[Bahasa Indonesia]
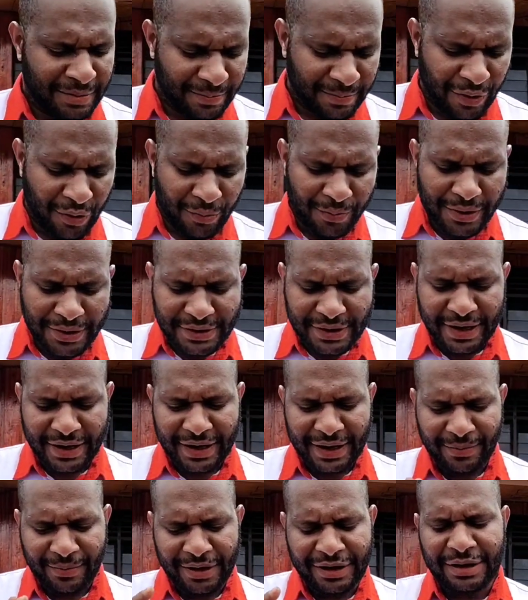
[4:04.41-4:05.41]
Mau
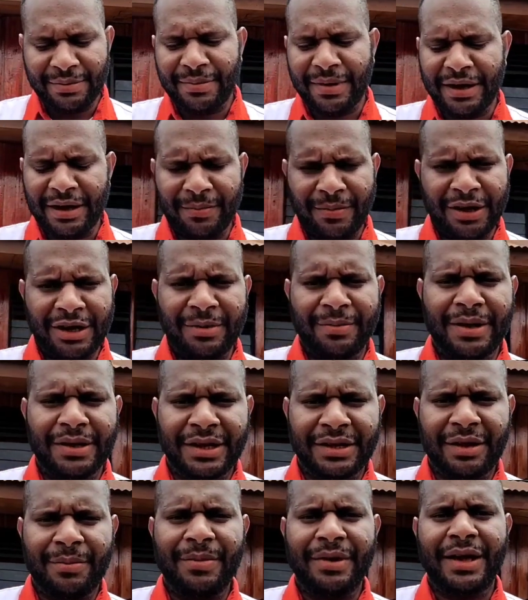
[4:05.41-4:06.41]
bicara bagaimana
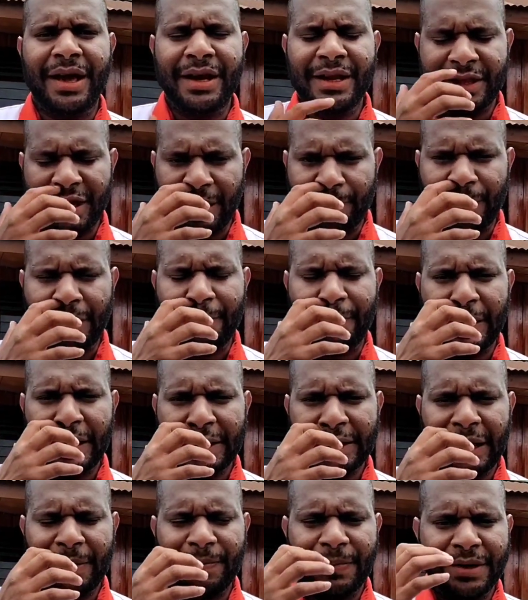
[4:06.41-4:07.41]
bagaimana tentang ini tidak
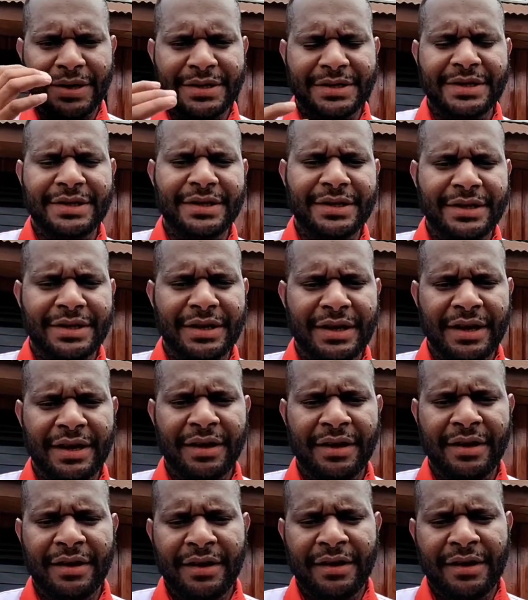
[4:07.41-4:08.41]
apa-apa, tapi di sini
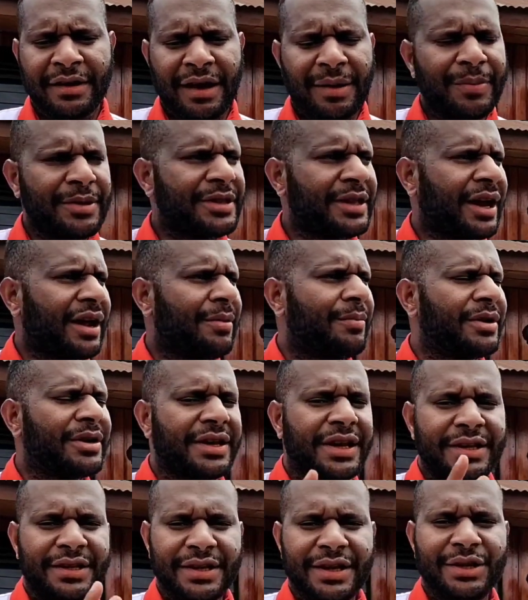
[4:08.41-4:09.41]
kami tidak akan
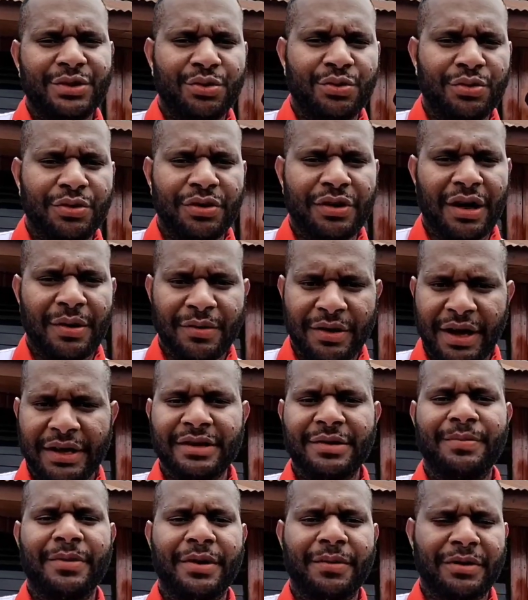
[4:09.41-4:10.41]
mengkritik itu. Kami
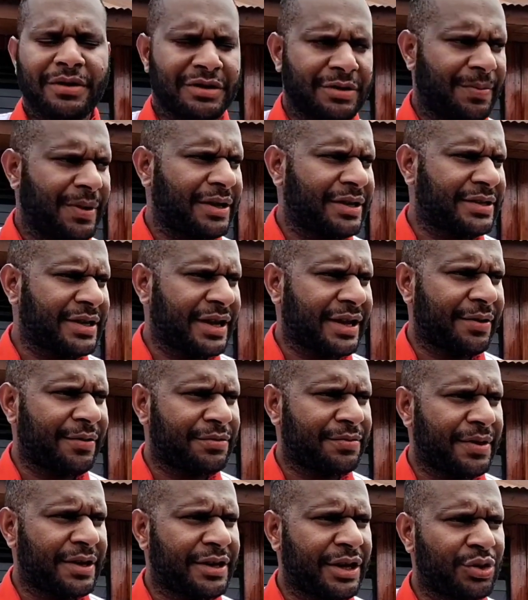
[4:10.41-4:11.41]
hanya sebagai
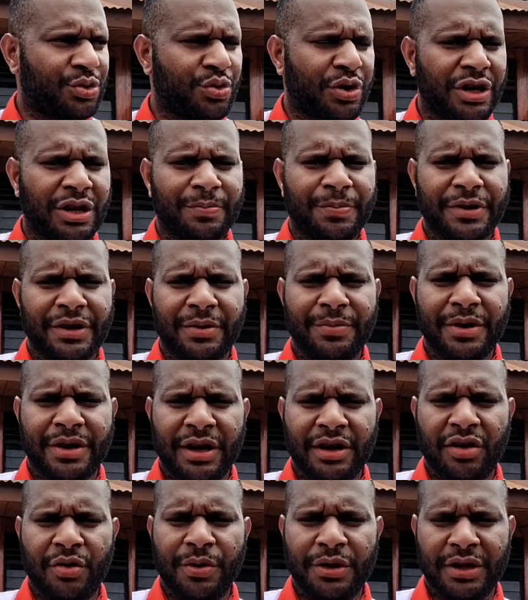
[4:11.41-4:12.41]
saya sebagai ketua DPD
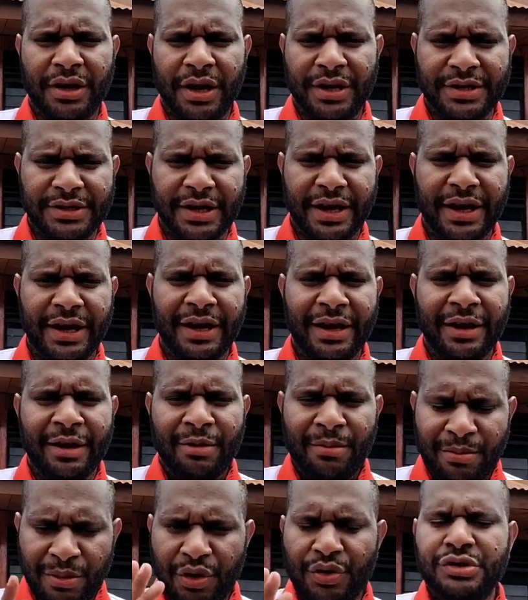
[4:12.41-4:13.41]
BKN Kabupaten Lanijaya
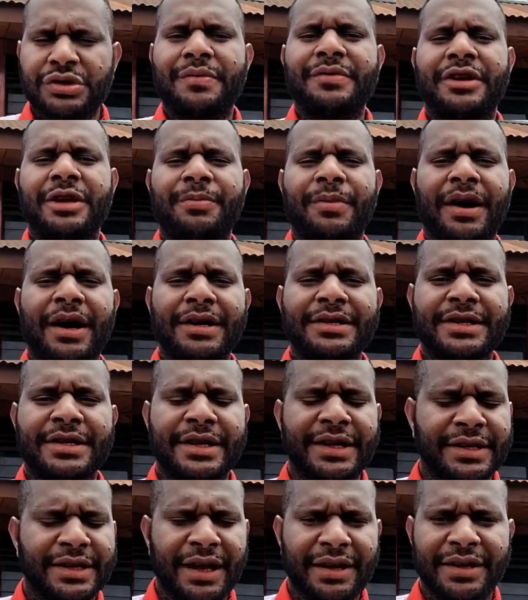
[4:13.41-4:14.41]
mengucapkan terima kasih
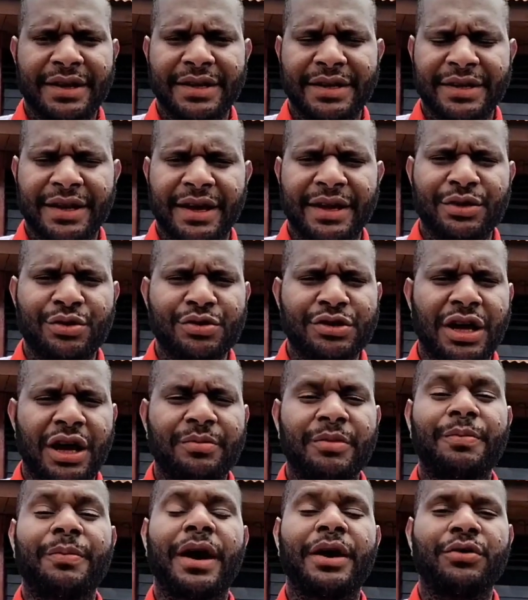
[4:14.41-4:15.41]
kritikan-kritikan itu
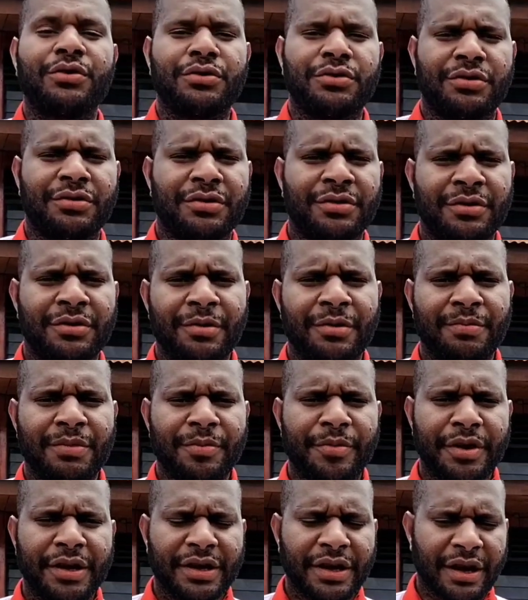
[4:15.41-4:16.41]
sangat membangun,
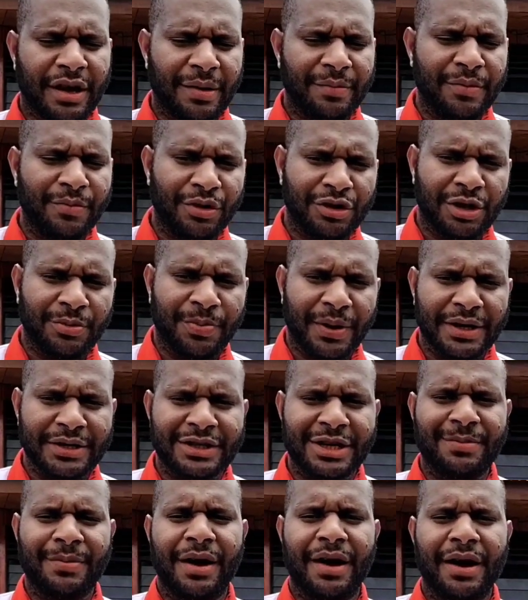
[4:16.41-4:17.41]
memberikan kami motivasi
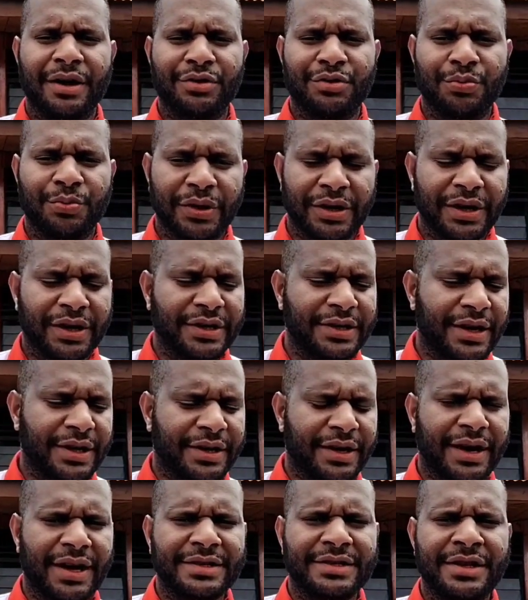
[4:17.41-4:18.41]
semangat bekerja
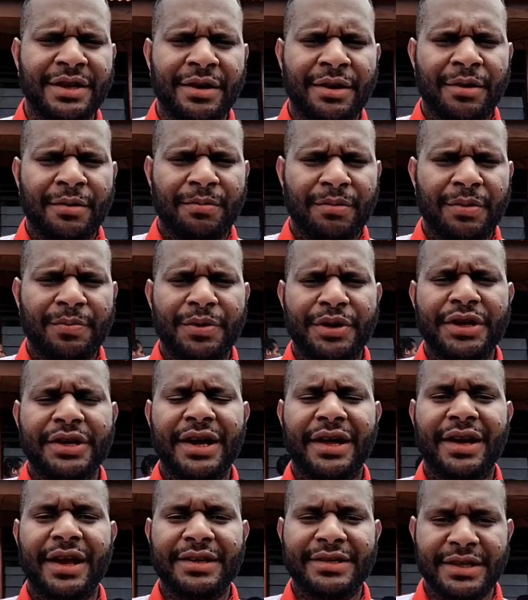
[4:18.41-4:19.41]
keras,
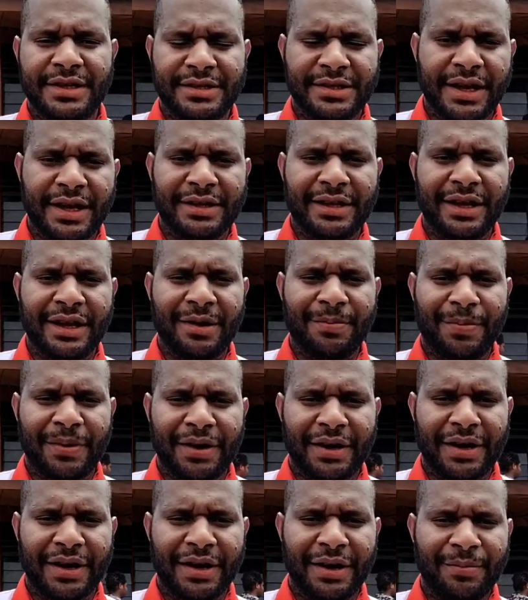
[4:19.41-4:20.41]
memberikan hasil nyata
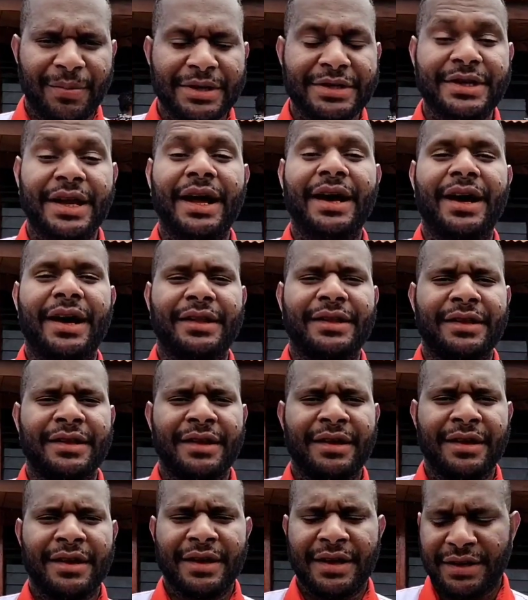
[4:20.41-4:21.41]
kepada masyarakat
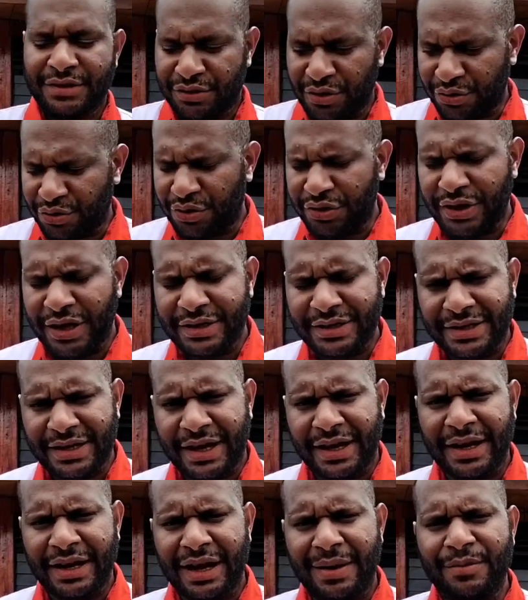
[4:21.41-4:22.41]
contohnya
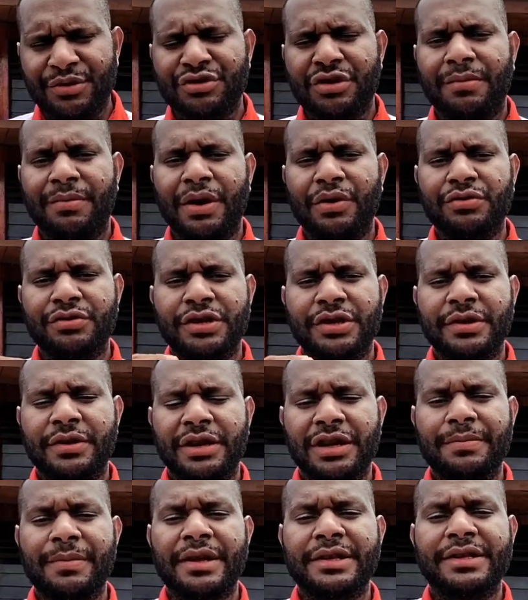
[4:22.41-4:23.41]
sekarang kami sudah bangun
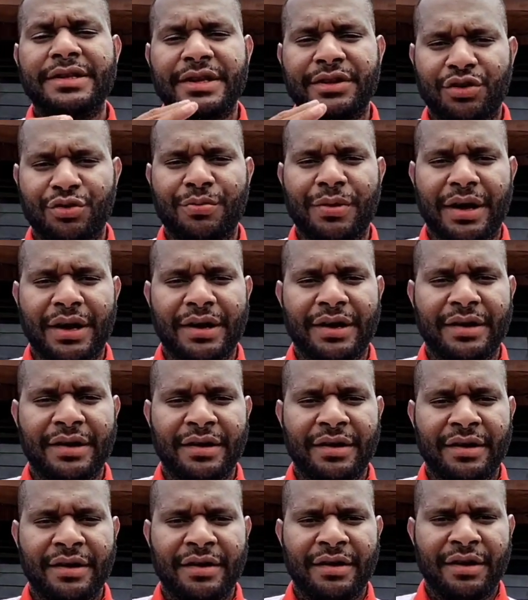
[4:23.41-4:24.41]
5 detik rumah
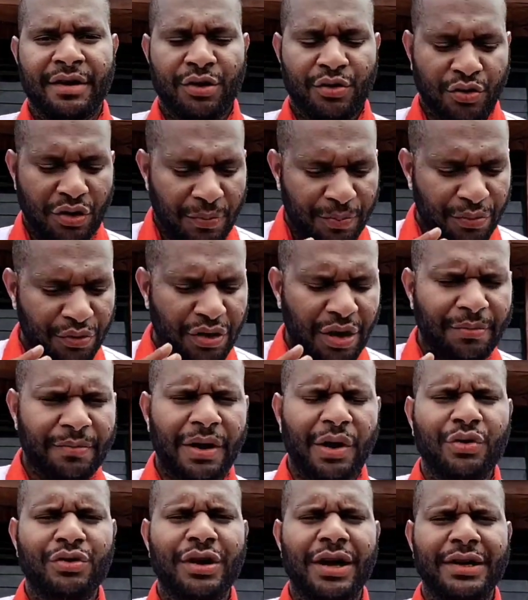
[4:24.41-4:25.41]
20 kan
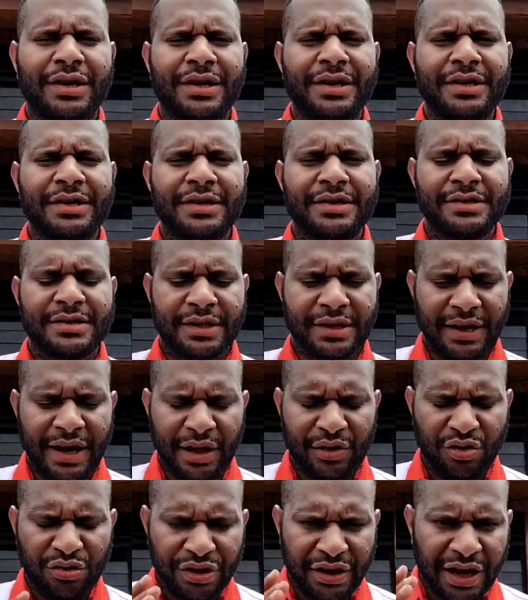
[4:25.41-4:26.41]
bangun lagi
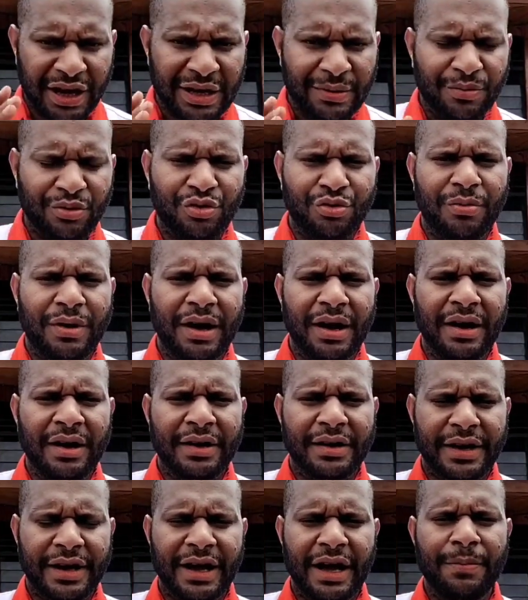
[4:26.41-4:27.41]
setelah itu 3000 rumah
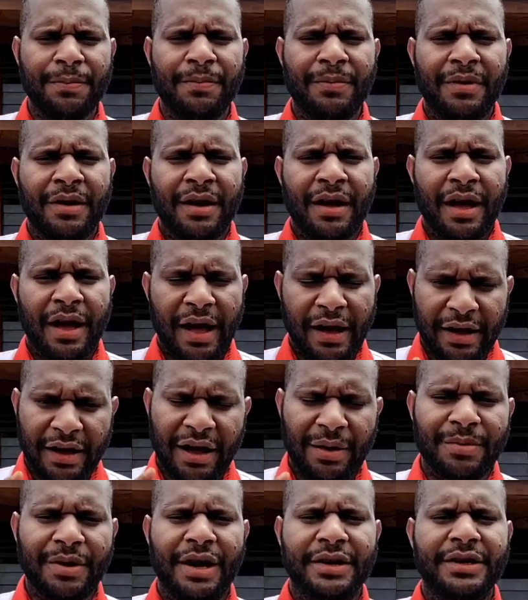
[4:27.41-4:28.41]
rehab akan
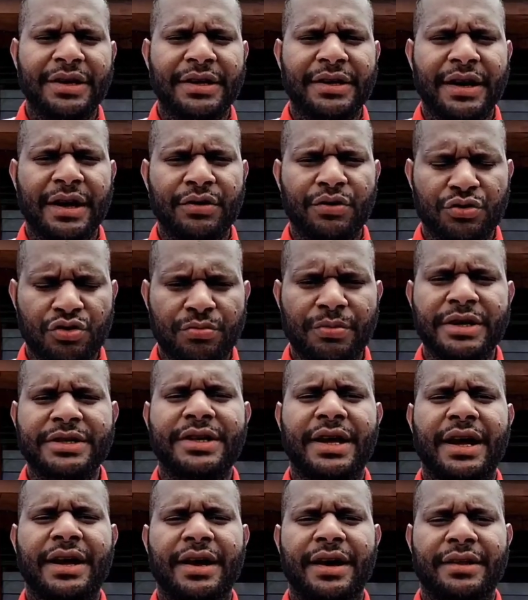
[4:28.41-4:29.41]
kami hadirkan untuk
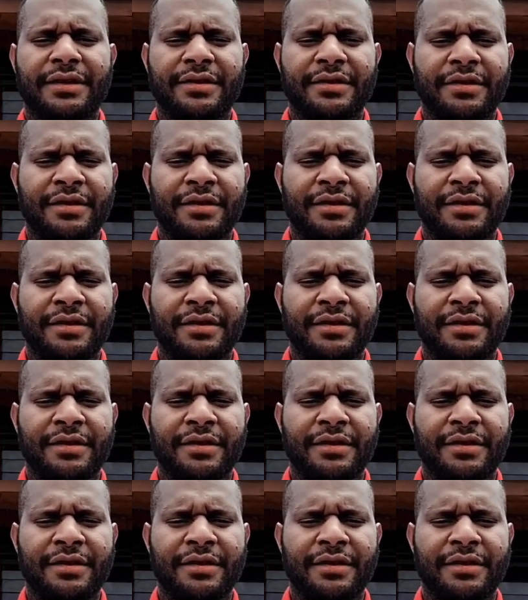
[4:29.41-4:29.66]
masyarakat